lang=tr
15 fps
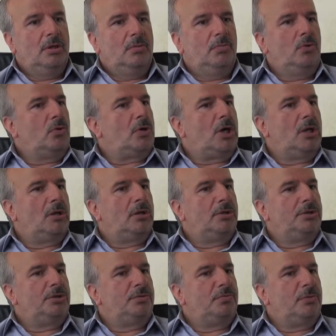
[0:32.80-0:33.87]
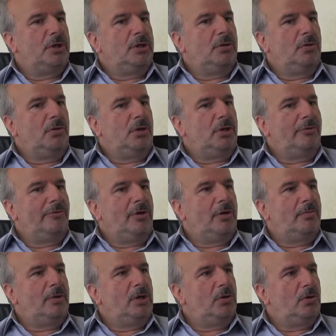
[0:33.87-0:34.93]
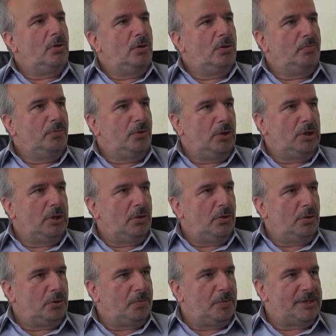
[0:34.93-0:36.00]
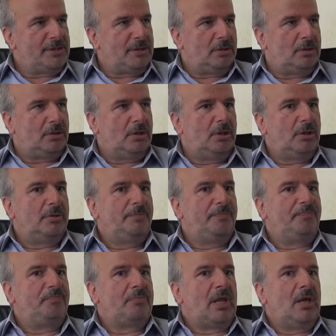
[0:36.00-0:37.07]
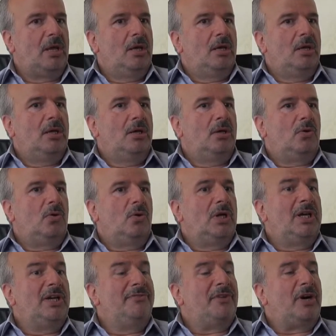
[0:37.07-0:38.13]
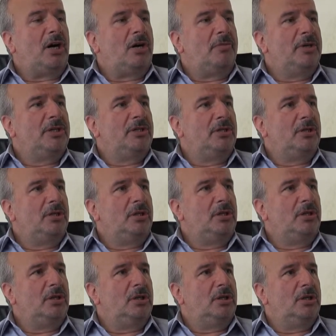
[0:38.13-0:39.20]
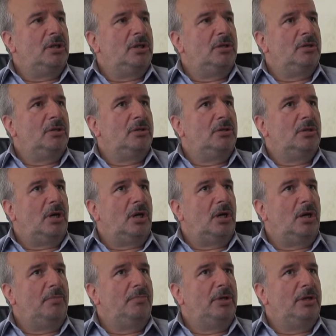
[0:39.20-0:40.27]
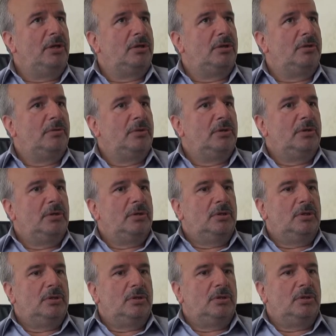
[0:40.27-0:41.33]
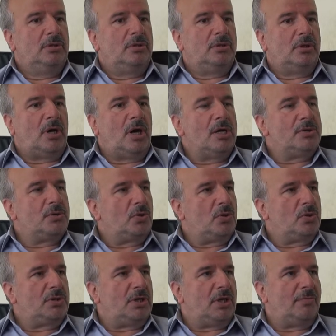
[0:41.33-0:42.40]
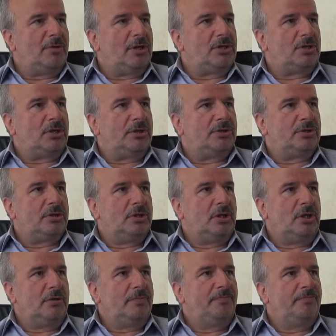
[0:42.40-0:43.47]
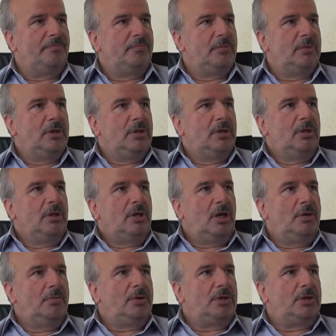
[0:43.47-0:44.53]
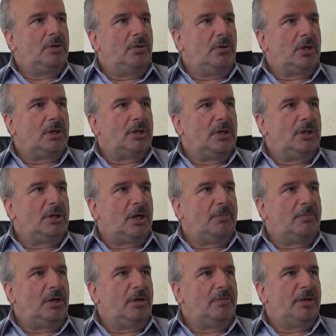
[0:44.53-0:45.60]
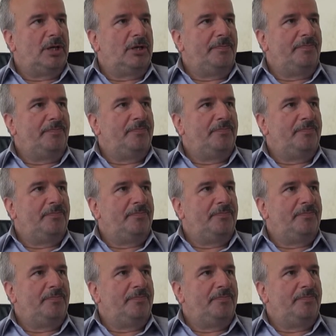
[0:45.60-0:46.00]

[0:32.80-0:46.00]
Bu kalkışmayı öyle ve böyle örtbas ettiler e, olayın vahametini e, daha bir e, az göstermeye çalıştılar. Halbuki orada tamamen